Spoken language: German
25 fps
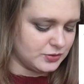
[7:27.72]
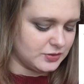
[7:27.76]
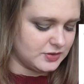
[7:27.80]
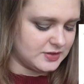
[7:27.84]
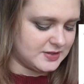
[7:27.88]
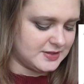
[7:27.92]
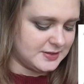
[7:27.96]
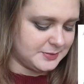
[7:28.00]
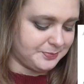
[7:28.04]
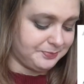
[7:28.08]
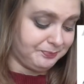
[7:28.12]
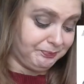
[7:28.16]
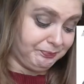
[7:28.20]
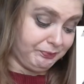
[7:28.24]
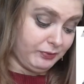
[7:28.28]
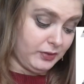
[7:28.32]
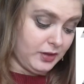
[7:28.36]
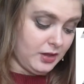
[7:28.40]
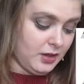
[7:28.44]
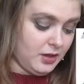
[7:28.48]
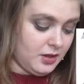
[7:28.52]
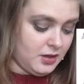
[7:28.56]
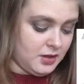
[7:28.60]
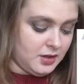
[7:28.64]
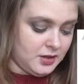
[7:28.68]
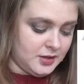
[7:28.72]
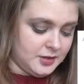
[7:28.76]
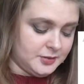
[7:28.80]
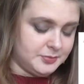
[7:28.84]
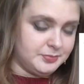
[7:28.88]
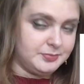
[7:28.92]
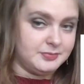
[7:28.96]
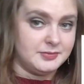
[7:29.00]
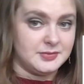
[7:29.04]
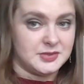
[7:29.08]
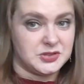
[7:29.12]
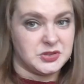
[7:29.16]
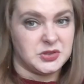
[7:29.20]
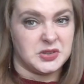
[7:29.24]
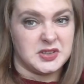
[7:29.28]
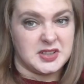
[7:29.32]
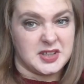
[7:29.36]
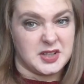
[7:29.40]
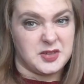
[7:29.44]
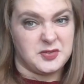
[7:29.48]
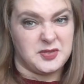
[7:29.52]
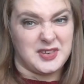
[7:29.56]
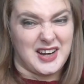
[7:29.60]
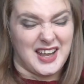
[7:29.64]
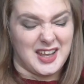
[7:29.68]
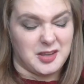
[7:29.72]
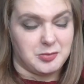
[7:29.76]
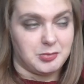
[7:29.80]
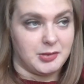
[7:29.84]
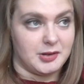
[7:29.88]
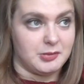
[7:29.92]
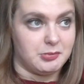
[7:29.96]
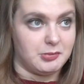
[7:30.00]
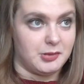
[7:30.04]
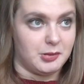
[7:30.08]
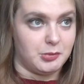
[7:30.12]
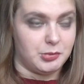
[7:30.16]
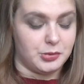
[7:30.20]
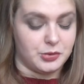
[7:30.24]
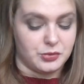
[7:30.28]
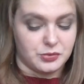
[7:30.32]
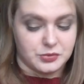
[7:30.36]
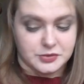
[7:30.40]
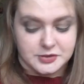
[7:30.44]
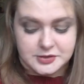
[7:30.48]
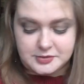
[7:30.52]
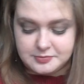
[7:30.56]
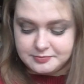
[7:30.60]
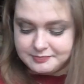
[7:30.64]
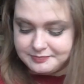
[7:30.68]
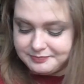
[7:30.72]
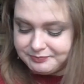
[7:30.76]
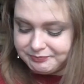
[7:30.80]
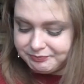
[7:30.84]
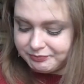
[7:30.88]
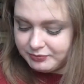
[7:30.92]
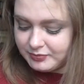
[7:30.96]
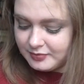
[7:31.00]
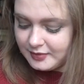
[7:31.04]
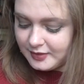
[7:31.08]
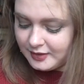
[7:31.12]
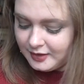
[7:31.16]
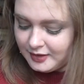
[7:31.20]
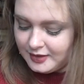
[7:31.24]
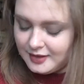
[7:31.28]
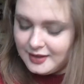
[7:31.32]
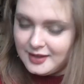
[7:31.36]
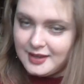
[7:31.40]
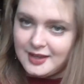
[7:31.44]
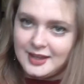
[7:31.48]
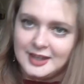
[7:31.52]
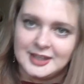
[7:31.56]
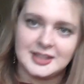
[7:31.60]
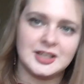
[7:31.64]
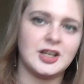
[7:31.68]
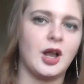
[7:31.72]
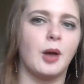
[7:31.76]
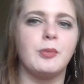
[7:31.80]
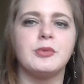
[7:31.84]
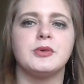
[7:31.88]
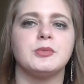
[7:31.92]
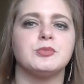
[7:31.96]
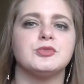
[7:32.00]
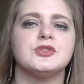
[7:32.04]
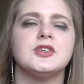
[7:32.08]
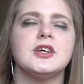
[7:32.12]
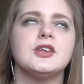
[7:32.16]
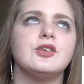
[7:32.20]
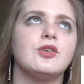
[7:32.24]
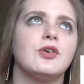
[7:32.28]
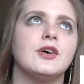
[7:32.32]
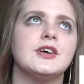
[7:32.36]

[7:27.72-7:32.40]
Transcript: und sollte ich vielleicht bald mal benutzen. Ich glaube, ich muss ein